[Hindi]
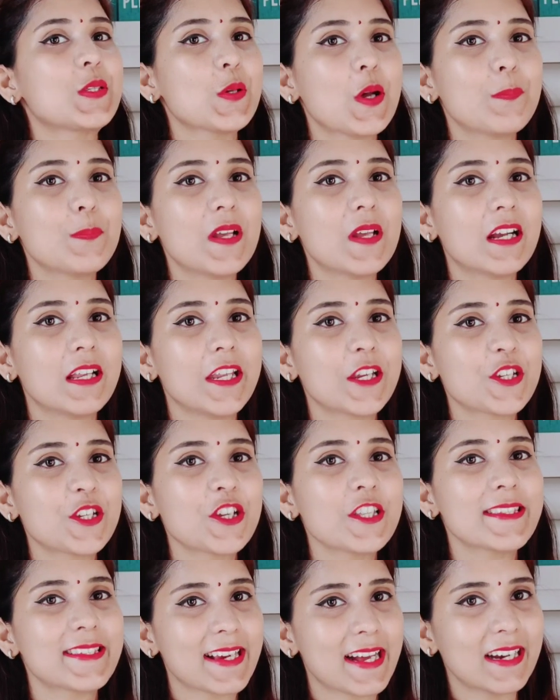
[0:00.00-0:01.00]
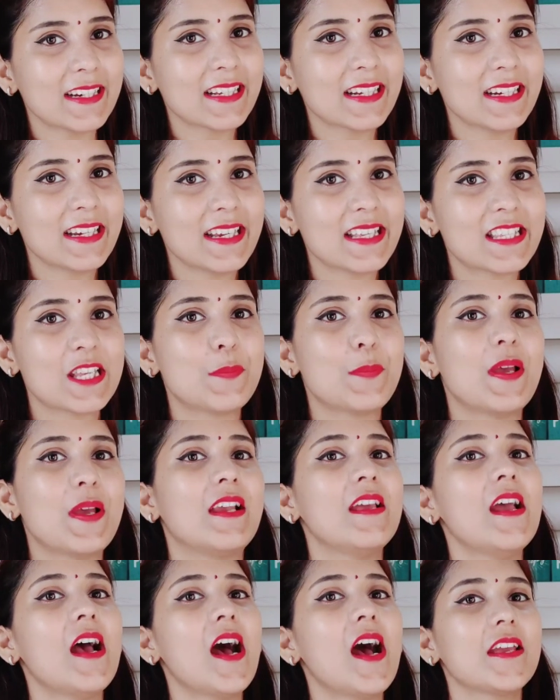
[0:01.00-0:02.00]
सो so, अपना कलेक्शन स्टार्ट करने से
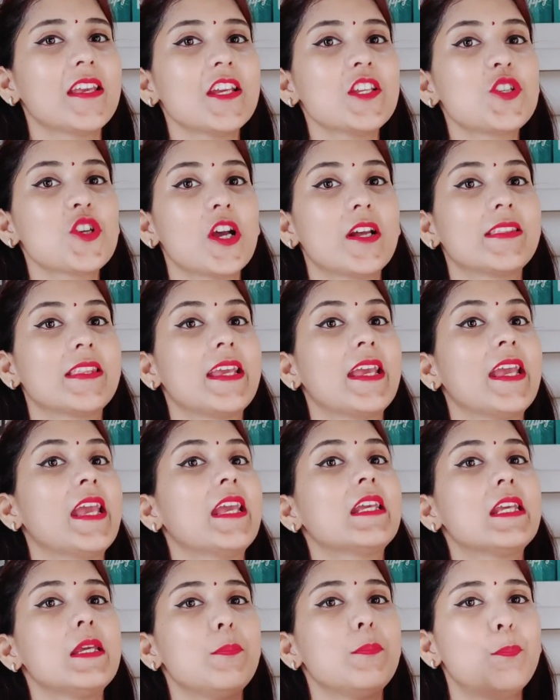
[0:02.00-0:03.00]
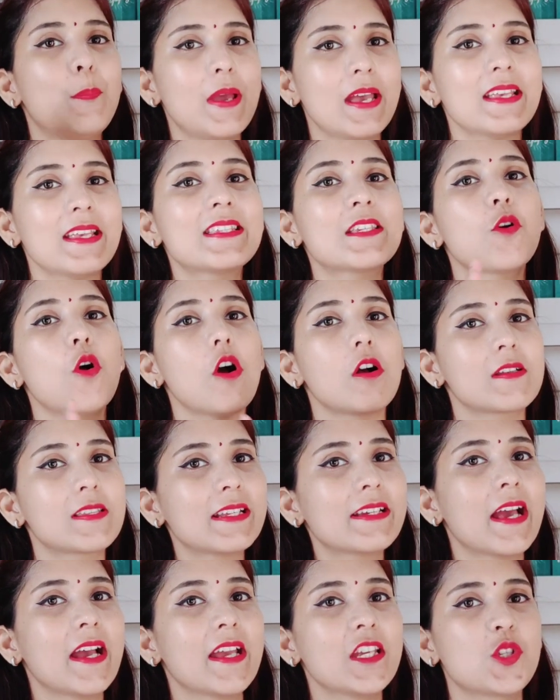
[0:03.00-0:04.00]
पहले आइए जानते हैं कि बेस्ट
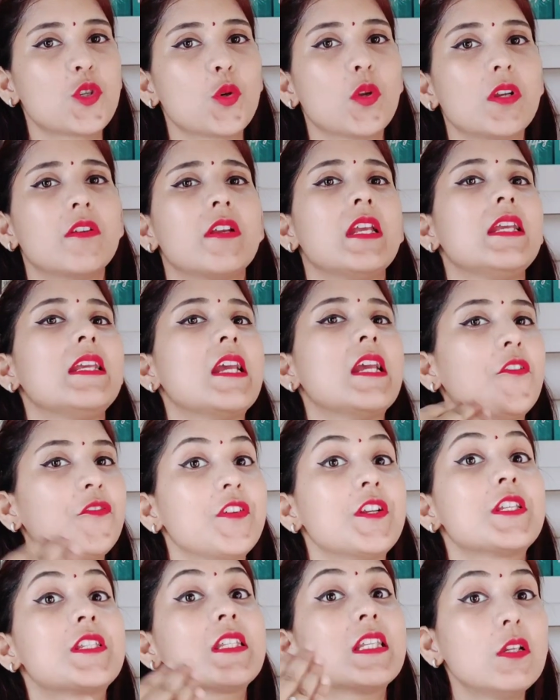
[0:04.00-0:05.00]
ऑक्सीडाइज ज्वेलरी या फिर